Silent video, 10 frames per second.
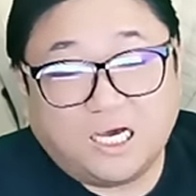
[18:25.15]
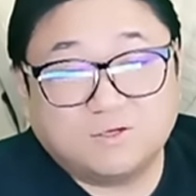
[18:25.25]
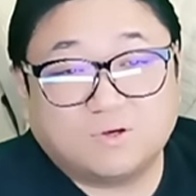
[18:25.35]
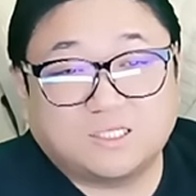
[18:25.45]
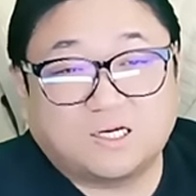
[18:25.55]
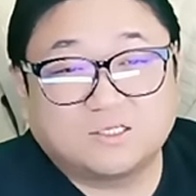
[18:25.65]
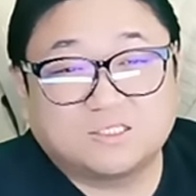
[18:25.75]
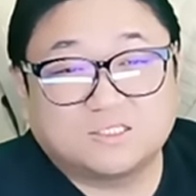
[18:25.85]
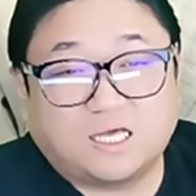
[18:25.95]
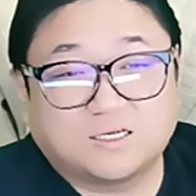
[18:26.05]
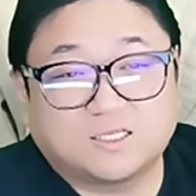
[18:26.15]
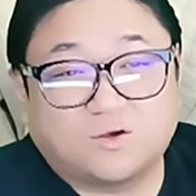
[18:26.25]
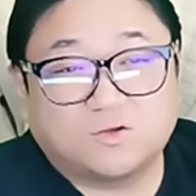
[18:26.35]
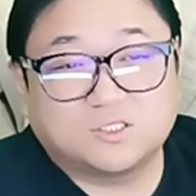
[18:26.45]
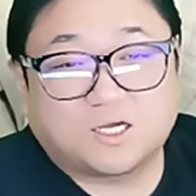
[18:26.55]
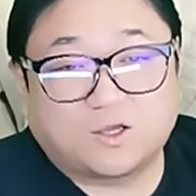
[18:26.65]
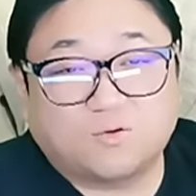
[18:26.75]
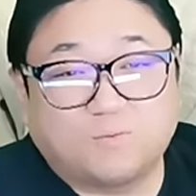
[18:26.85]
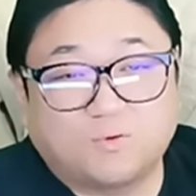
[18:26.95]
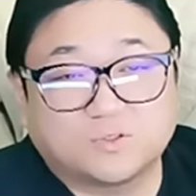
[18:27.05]
하루가 다르, 다르게 떨어지는
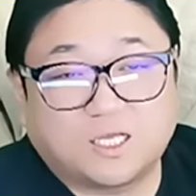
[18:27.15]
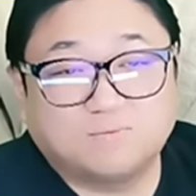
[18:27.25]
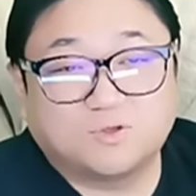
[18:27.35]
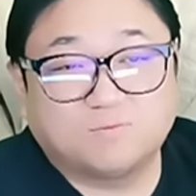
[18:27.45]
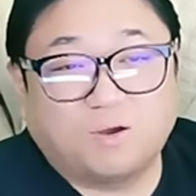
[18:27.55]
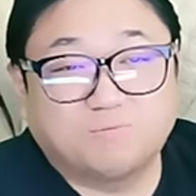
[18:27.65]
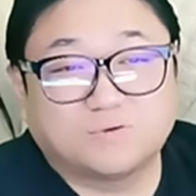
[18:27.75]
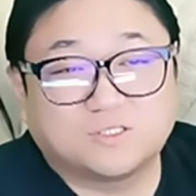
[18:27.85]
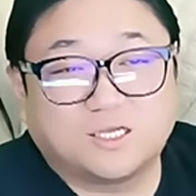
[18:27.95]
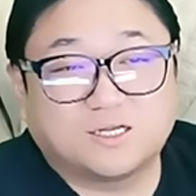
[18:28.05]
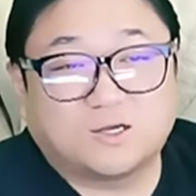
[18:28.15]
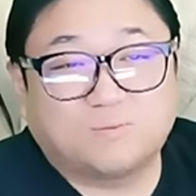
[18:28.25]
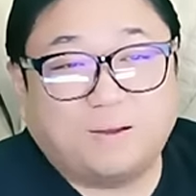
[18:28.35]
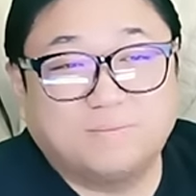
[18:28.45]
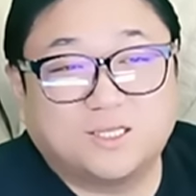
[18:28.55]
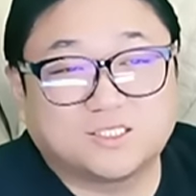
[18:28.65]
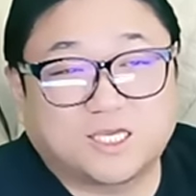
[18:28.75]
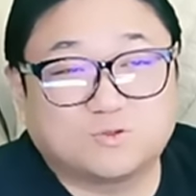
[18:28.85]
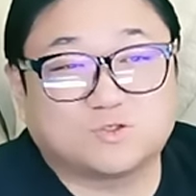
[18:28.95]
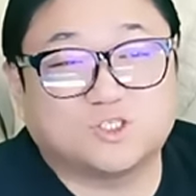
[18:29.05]
가격 보고 사람들은 몇 프로 세일가로 판매될지
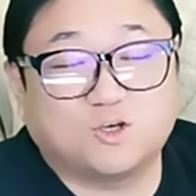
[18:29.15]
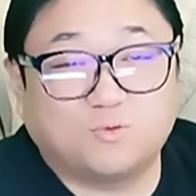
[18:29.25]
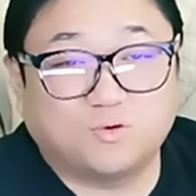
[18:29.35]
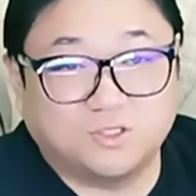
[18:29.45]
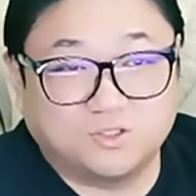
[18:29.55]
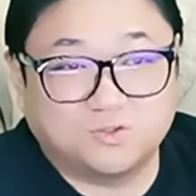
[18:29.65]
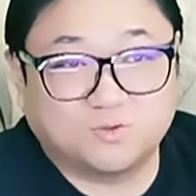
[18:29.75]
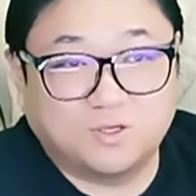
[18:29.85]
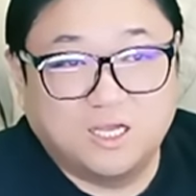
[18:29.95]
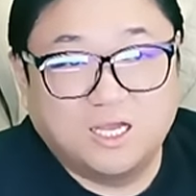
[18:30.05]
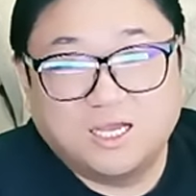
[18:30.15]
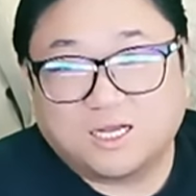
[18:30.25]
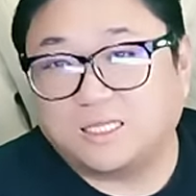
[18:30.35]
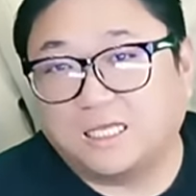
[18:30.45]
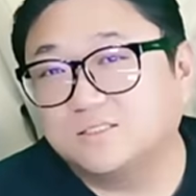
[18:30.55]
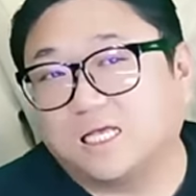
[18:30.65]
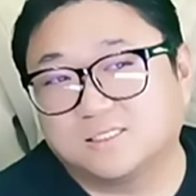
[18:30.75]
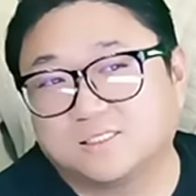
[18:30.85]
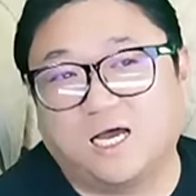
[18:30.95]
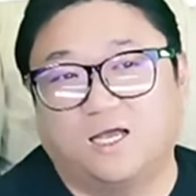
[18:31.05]
계속 지켜보고 있는 중. 그러니까 나는
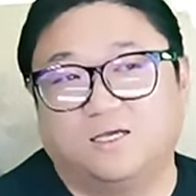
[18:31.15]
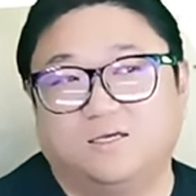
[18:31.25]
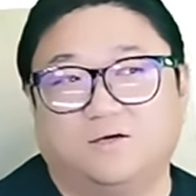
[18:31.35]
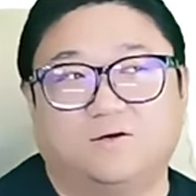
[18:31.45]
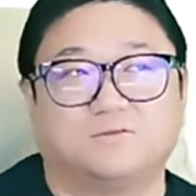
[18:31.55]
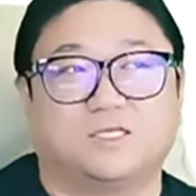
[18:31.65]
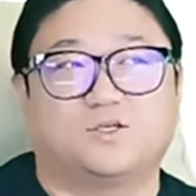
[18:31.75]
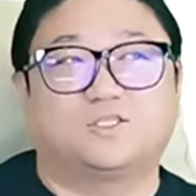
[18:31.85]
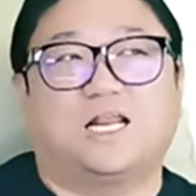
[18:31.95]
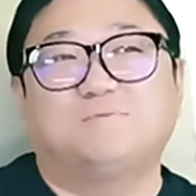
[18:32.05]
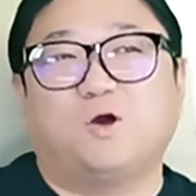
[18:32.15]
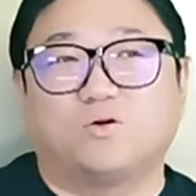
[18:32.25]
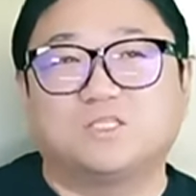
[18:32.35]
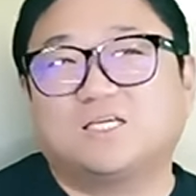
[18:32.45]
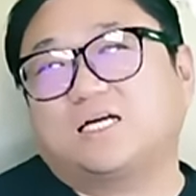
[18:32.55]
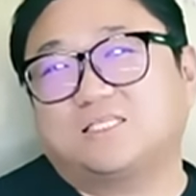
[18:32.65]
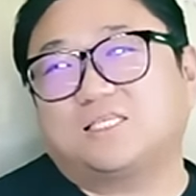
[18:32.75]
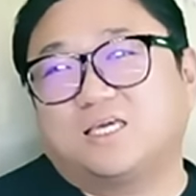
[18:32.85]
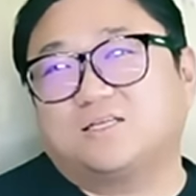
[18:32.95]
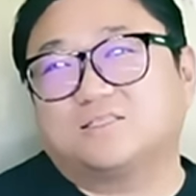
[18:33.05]
안 사. 어, 근데 저 사람이 어디까지
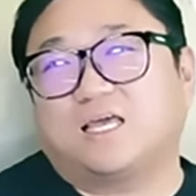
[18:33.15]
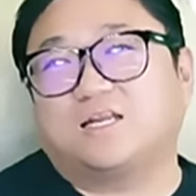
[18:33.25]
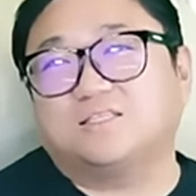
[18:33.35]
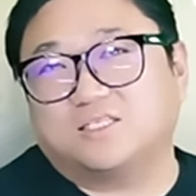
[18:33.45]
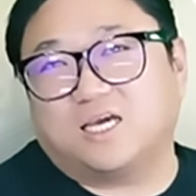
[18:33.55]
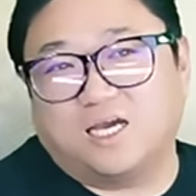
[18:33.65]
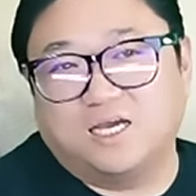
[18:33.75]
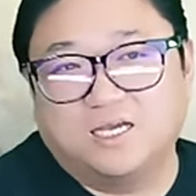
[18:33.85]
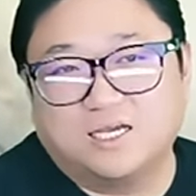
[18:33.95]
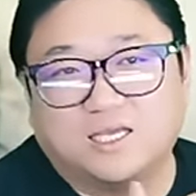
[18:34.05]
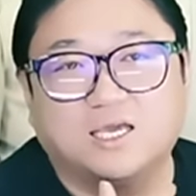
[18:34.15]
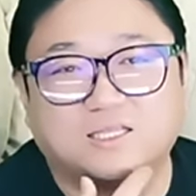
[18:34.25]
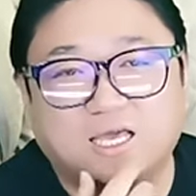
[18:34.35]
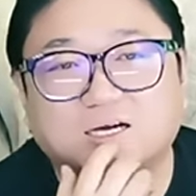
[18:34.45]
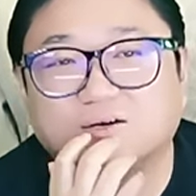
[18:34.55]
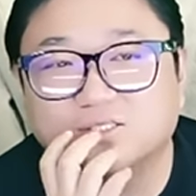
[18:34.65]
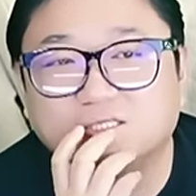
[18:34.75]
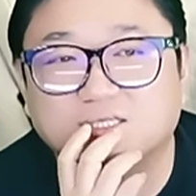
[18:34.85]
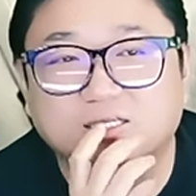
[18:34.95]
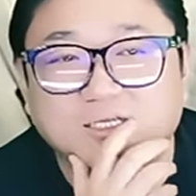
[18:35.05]
세일을 때리느냐에 대한
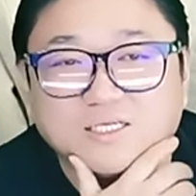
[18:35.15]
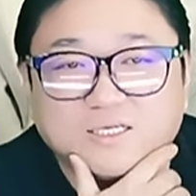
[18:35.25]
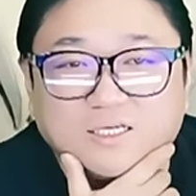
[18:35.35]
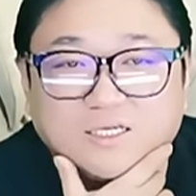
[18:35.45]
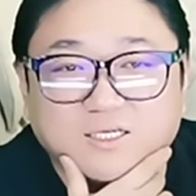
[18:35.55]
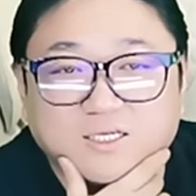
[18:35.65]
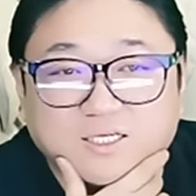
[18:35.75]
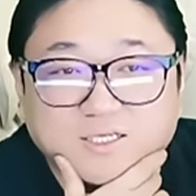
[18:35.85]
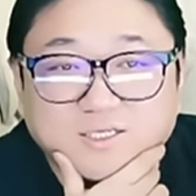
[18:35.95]
거지. 예.